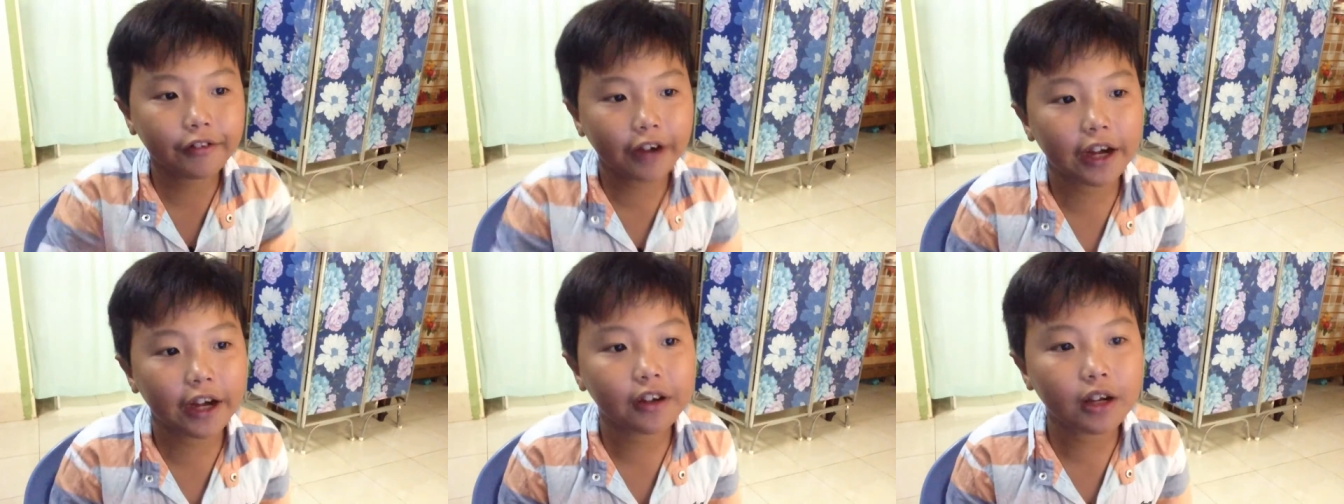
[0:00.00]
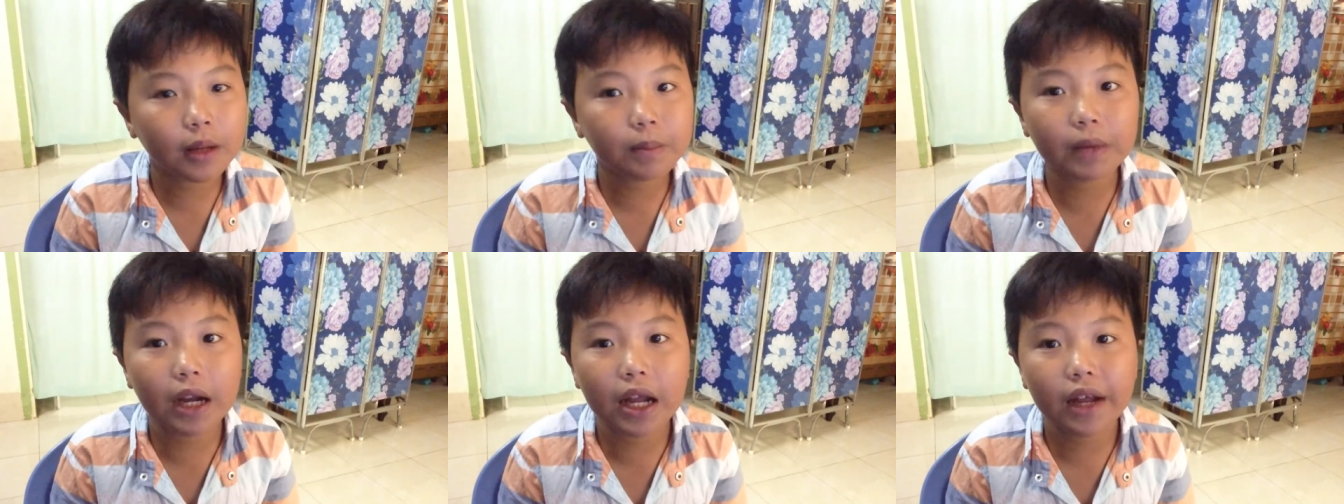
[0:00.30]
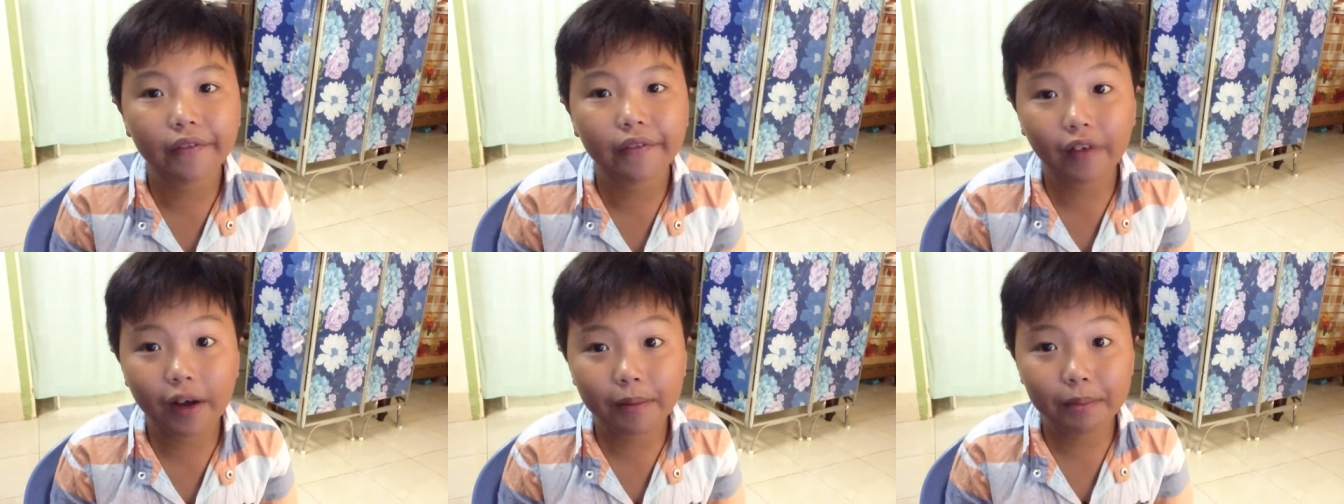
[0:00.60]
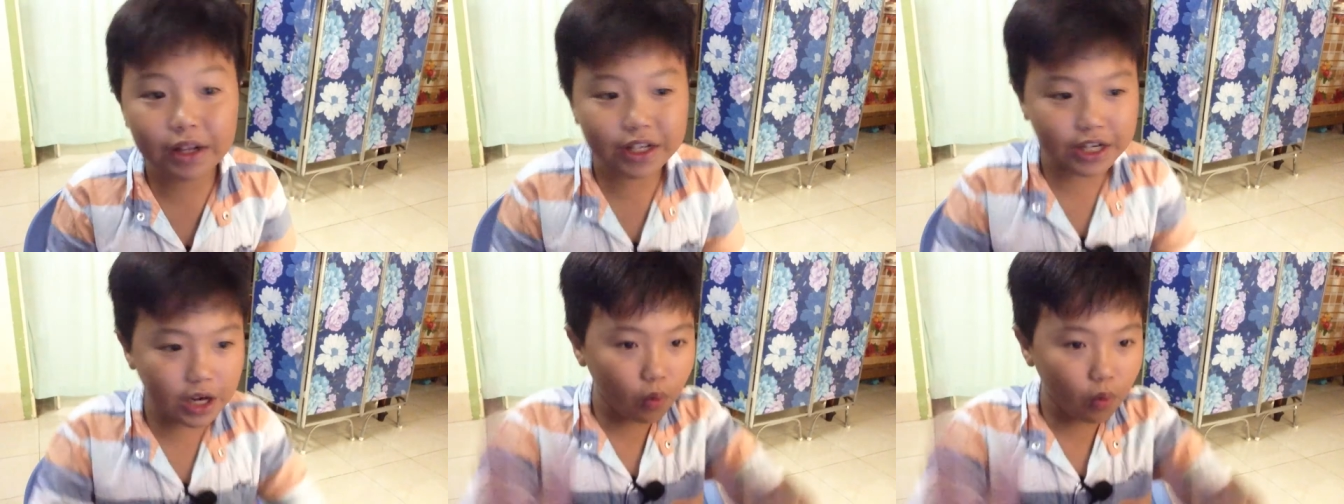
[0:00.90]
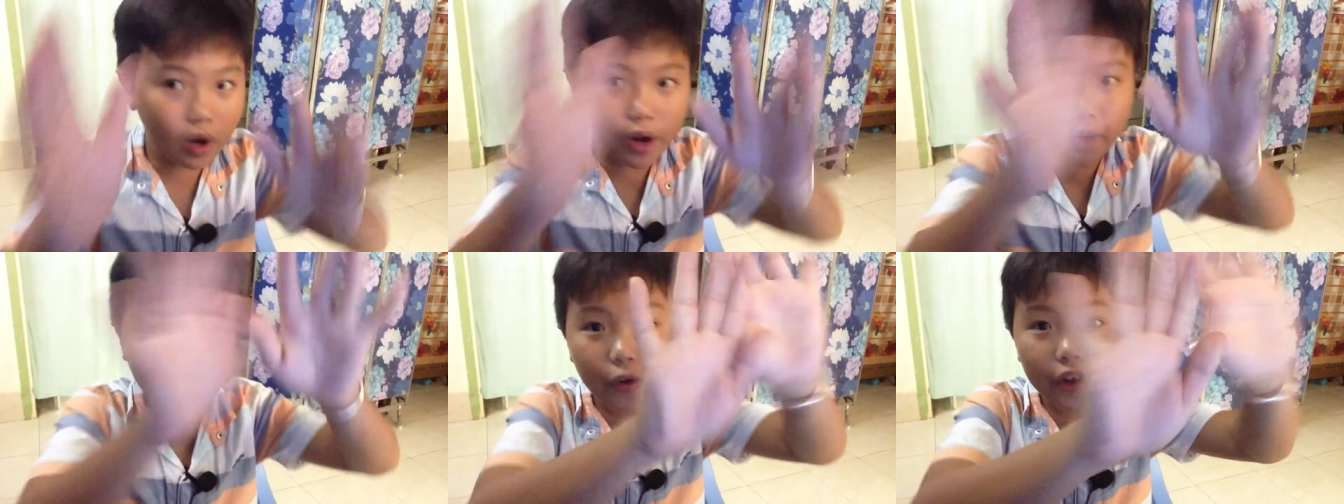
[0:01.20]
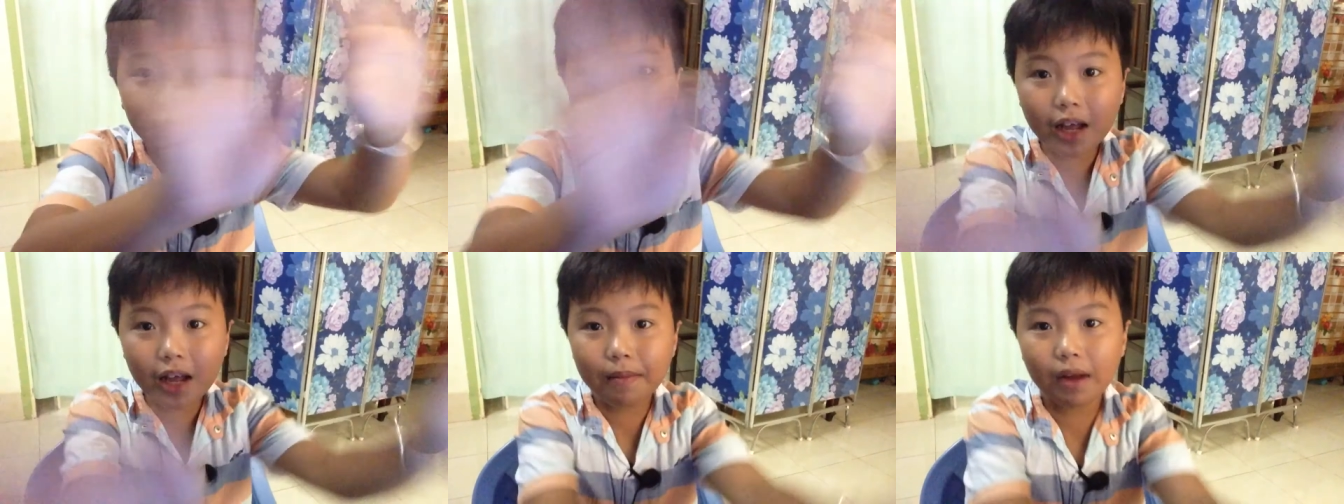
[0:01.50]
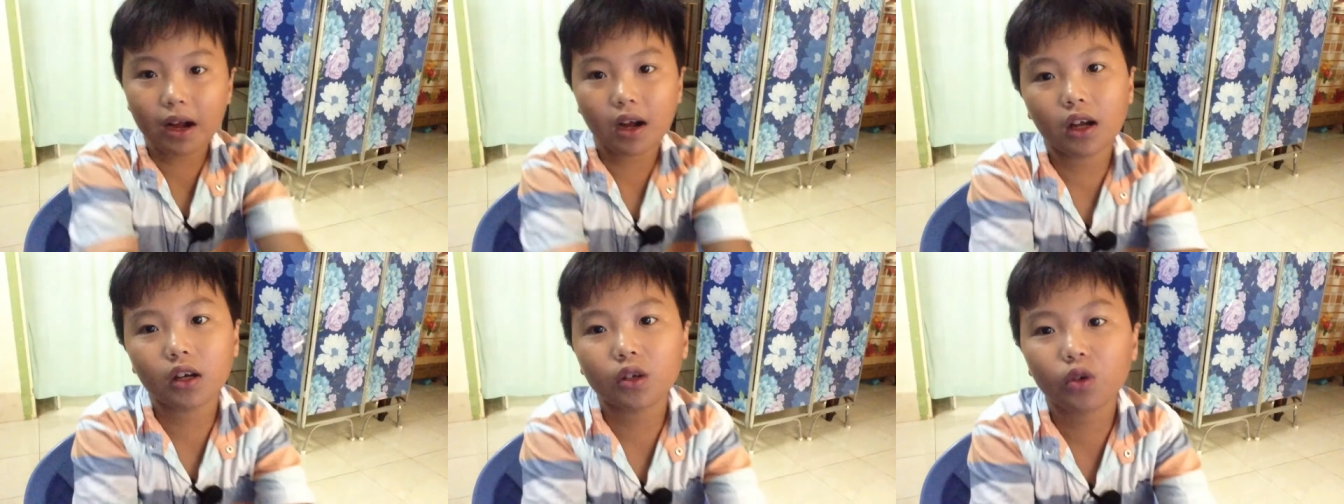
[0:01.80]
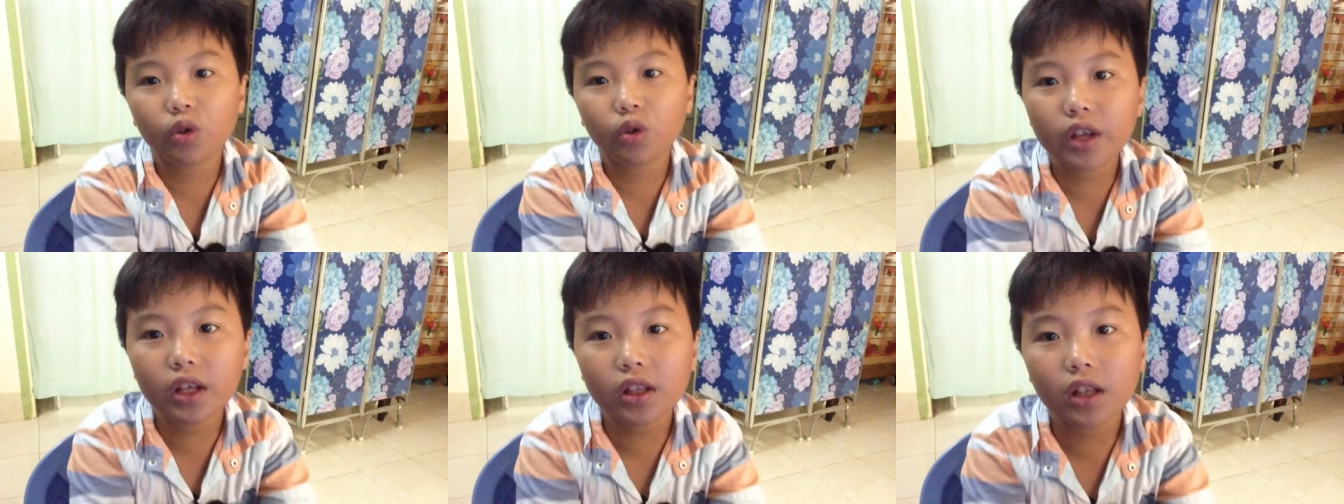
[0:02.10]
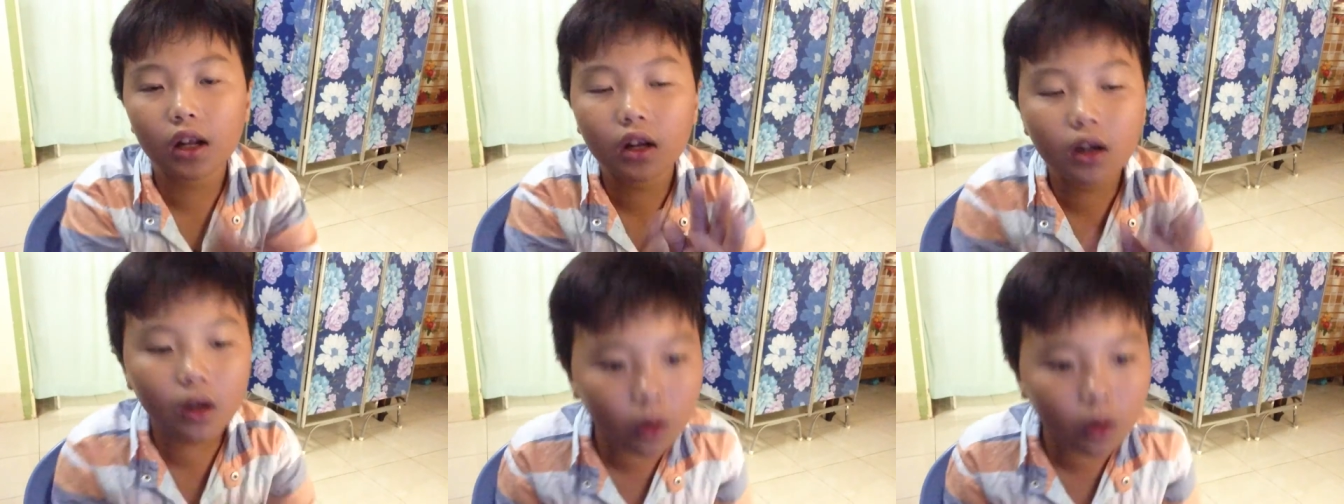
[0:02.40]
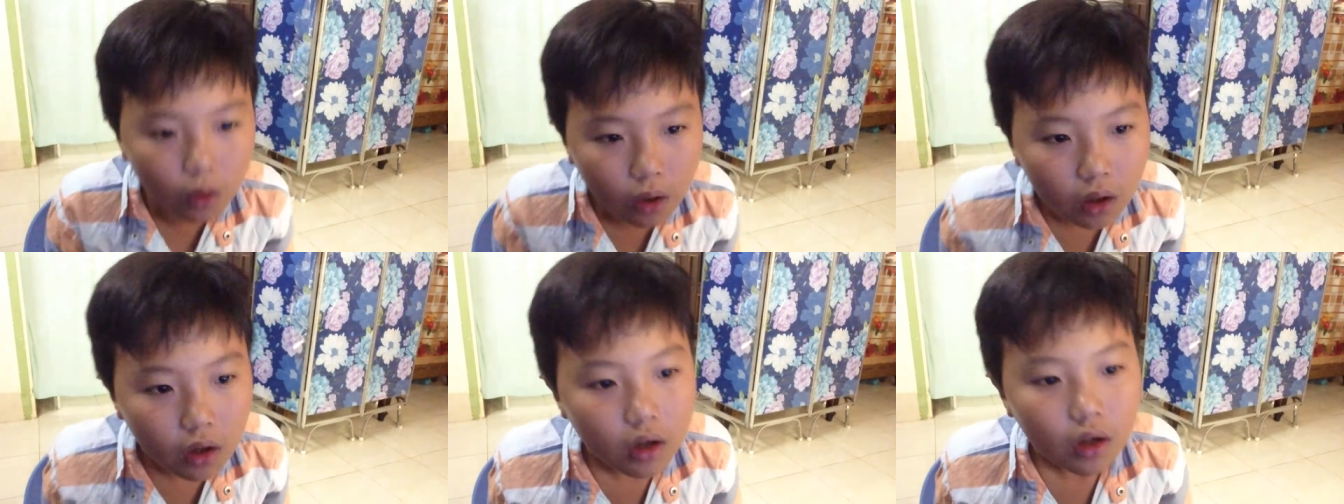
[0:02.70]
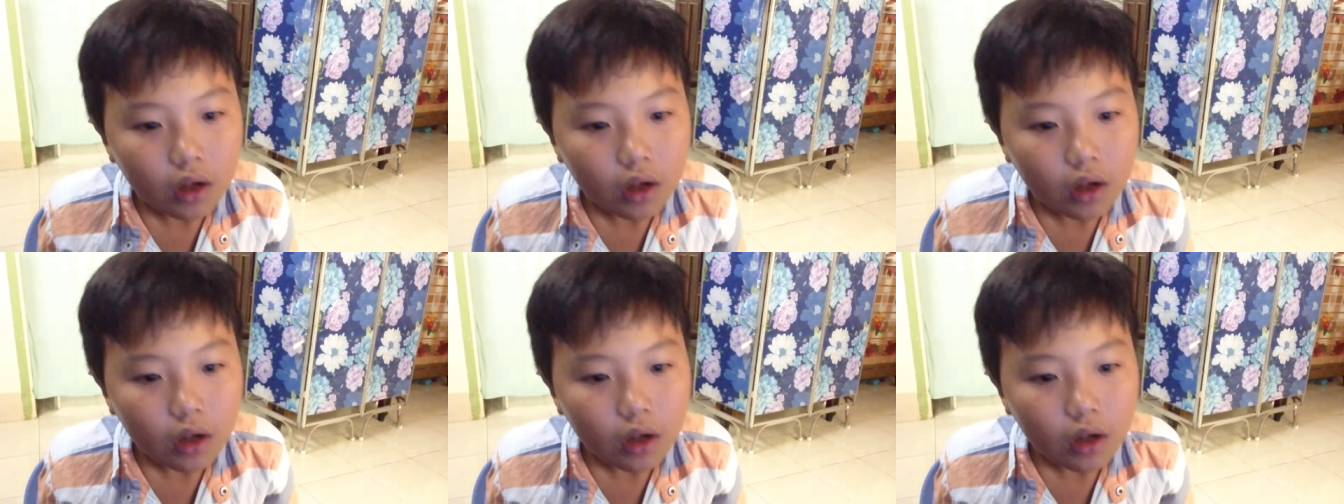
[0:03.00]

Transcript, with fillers: random này và mình sẽ quay nguyên cái màn hình của di tính luôn